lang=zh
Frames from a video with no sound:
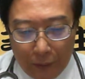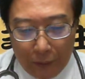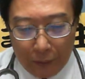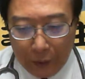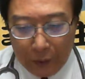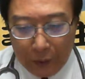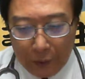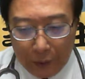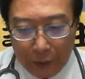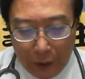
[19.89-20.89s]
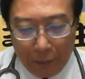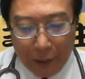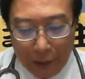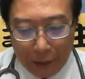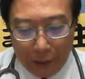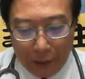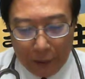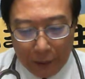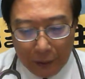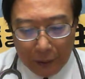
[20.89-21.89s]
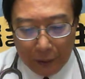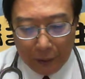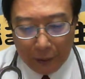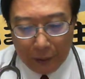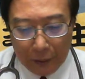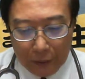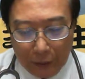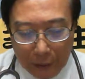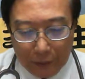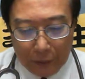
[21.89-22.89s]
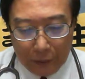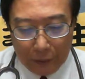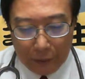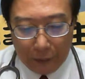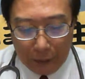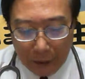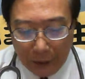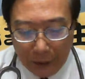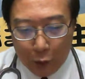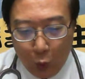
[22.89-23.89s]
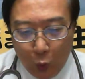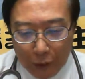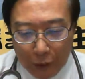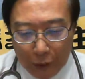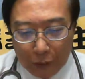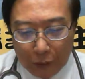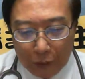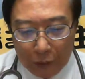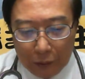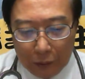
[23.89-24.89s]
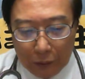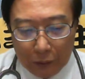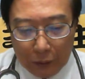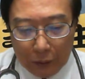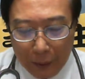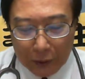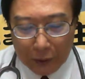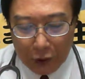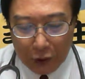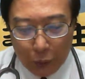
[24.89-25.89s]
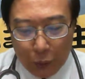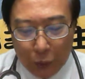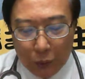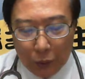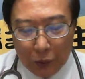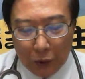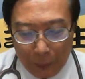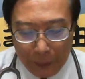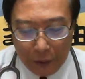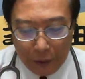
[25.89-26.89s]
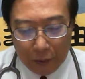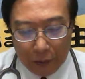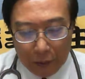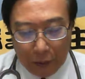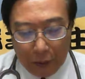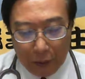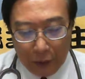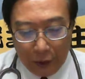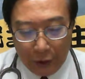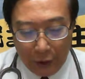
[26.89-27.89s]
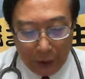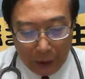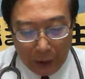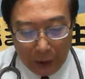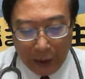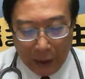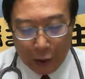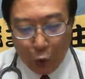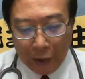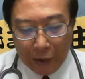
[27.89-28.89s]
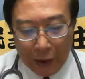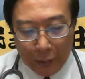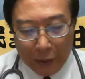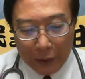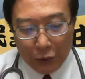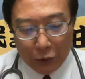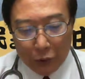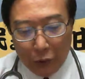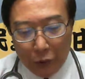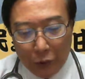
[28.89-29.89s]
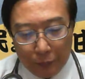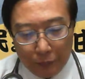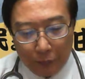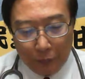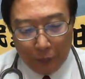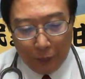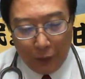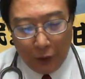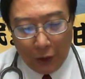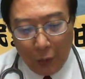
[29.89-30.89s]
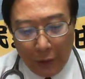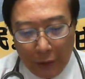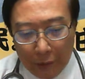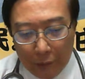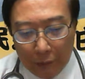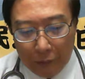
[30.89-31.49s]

当然，伫即礼拜内底，咱应该看到台北市政府科批，因的安全检查小组已经发现。